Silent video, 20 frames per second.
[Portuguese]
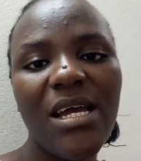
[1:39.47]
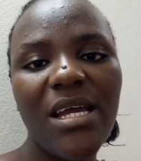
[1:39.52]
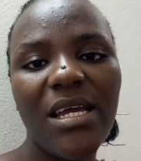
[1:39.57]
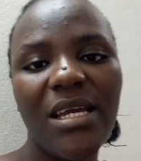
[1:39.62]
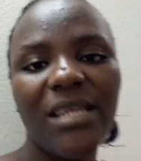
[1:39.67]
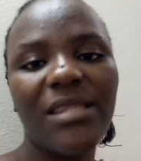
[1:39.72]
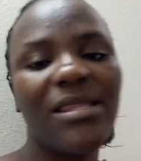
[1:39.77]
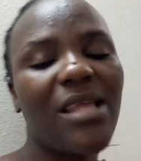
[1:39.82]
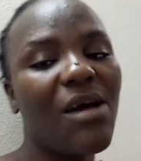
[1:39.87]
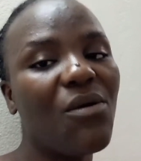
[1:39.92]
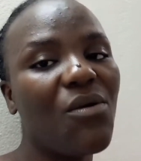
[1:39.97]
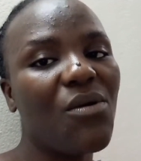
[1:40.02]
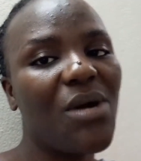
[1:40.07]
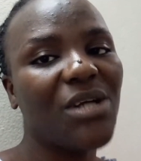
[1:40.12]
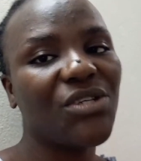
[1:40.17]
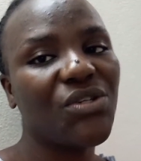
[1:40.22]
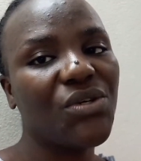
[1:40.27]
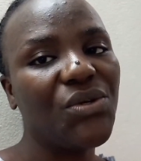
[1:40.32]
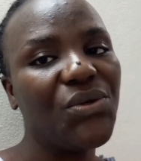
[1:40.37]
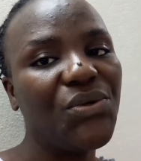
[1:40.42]
Então, eu
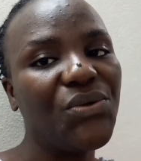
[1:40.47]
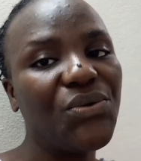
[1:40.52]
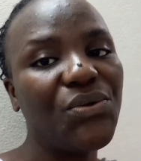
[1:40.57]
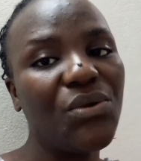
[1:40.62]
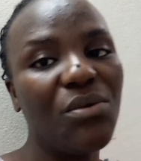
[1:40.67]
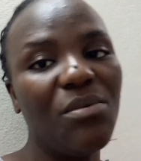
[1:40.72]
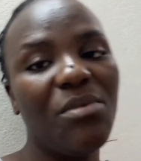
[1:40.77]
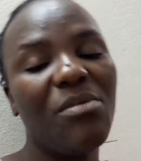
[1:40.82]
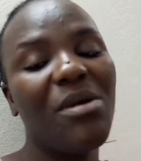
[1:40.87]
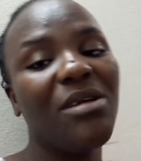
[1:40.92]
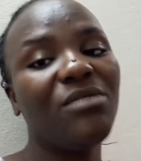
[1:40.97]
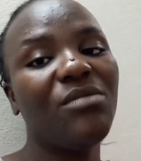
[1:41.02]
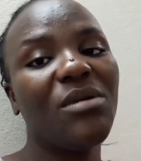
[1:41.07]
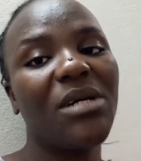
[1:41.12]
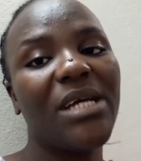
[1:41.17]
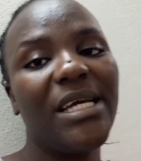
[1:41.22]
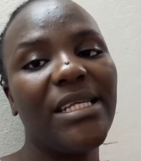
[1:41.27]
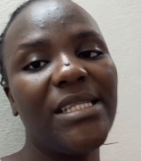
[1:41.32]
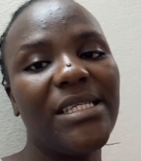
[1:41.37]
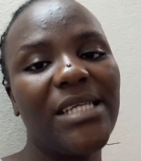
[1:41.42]
acho que o YouTube mesmo é
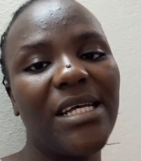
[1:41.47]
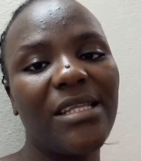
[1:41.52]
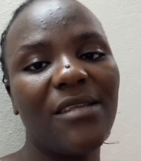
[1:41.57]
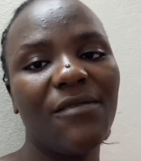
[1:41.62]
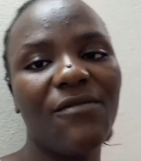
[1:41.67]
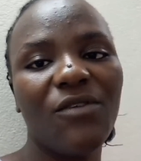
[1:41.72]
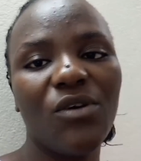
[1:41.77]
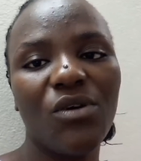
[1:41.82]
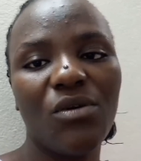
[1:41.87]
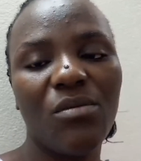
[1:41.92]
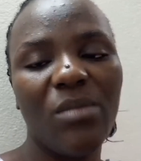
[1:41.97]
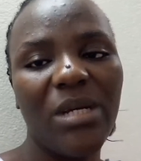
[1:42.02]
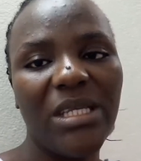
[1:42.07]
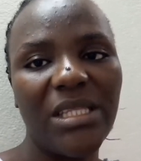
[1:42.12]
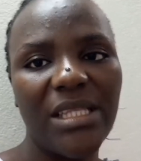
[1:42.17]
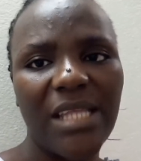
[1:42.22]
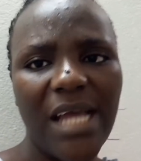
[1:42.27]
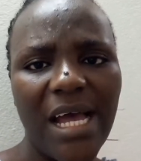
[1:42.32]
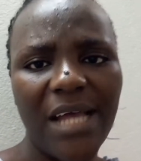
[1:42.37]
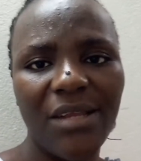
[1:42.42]
quem desativou o
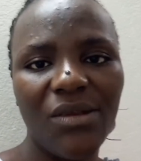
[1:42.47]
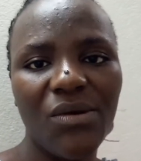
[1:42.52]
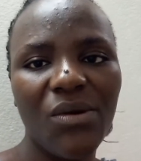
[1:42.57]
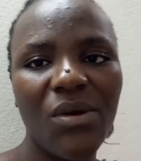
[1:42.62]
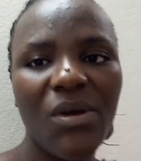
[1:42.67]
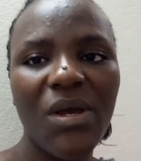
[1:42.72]
comentário.